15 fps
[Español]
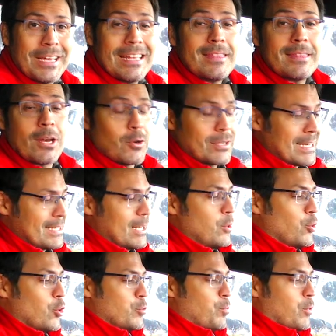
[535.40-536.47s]
entre los
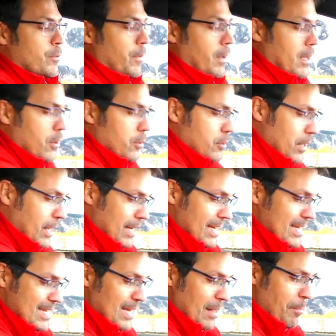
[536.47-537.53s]
asientos? Pues fijaos en
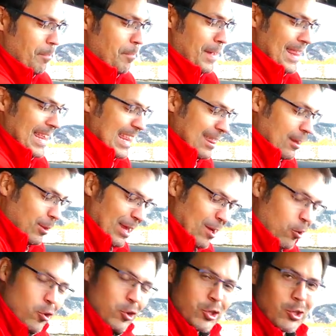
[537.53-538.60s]
esta pedazo de
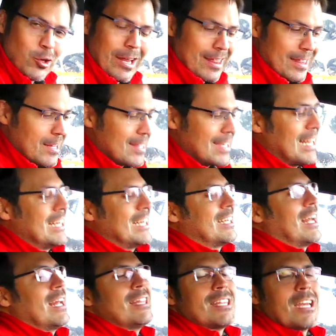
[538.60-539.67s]
consola central
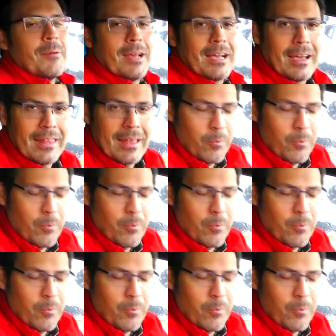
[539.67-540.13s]
tan trabajada.